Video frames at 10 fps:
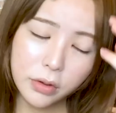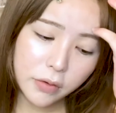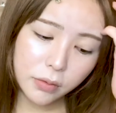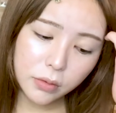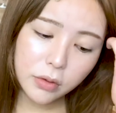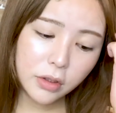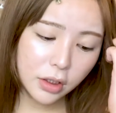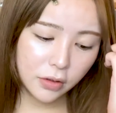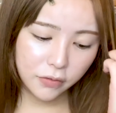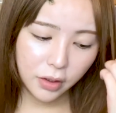で、その
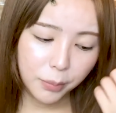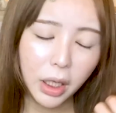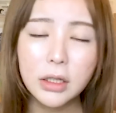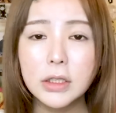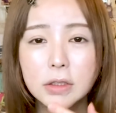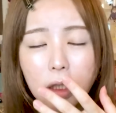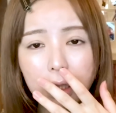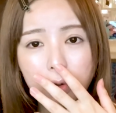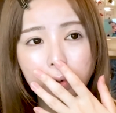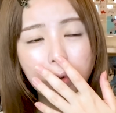時にさ、まあ私な
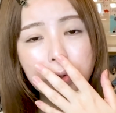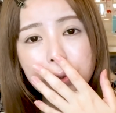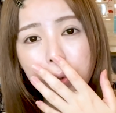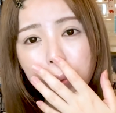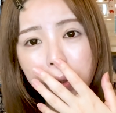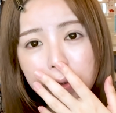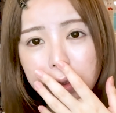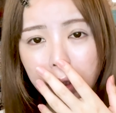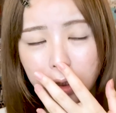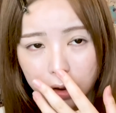んかその落ち込んでる
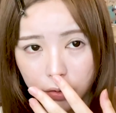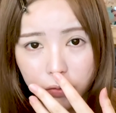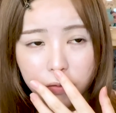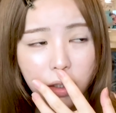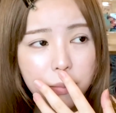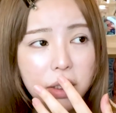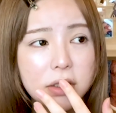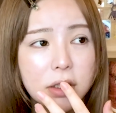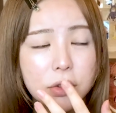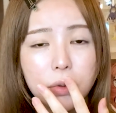じゃないけどさ、
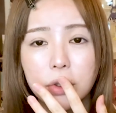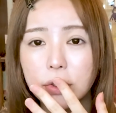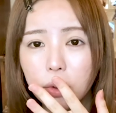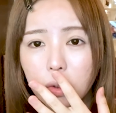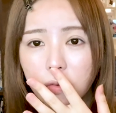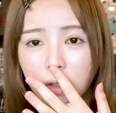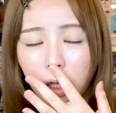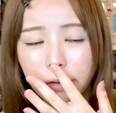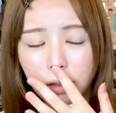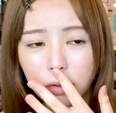マジでちょっと仕事
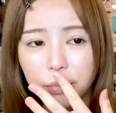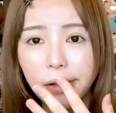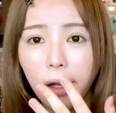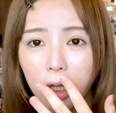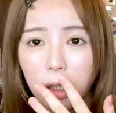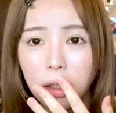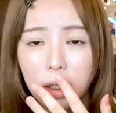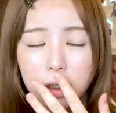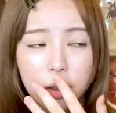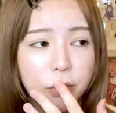疲れてるみたいな
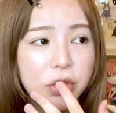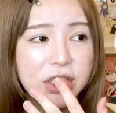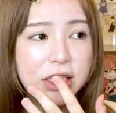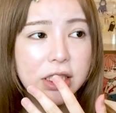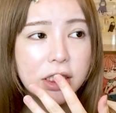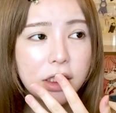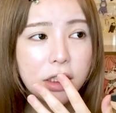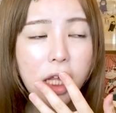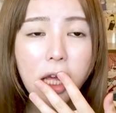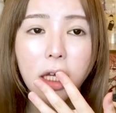気持
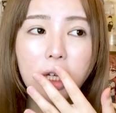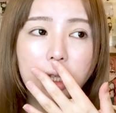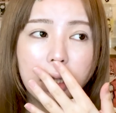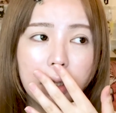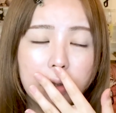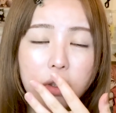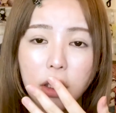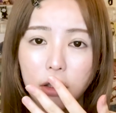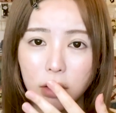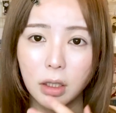ちでいる
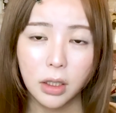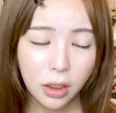時だったか